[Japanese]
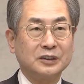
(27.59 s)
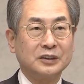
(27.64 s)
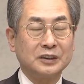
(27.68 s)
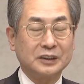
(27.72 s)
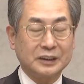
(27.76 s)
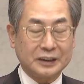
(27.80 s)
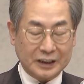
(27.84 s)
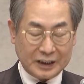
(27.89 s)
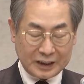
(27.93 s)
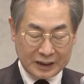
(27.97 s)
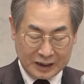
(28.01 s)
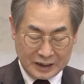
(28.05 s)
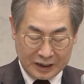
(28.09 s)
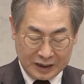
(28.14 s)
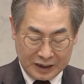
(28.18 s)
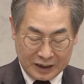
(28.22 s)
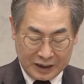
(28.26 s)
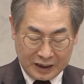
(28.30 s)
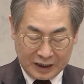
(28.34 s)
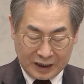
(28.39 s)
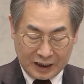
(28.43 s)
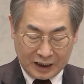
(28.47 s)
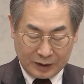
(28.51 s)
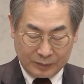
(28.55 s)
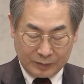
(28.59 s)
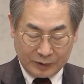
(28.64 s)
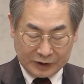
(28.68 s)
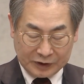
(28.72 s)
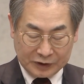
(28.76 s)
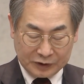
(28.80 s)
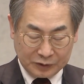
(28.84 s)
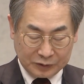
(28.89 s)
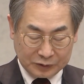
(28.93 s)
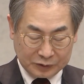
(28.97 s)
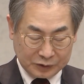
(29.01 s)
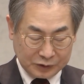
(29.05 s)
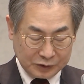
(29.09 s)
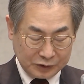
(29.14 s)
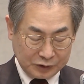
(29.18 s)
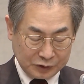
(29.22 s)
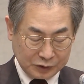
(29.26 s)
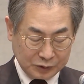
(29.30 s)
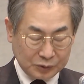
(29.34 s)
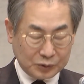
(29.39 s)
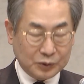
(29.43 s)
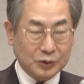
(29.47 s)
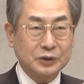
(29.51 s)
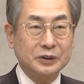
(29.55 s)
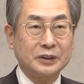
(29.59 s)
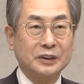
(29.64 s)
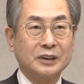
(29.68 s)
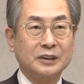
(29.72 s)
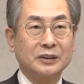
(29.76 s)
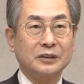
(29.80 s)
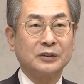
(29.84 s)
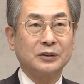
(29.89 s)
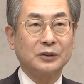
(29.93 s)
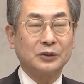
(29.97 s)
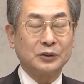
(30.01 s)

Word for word: それぞれの事情に合った賃金決定が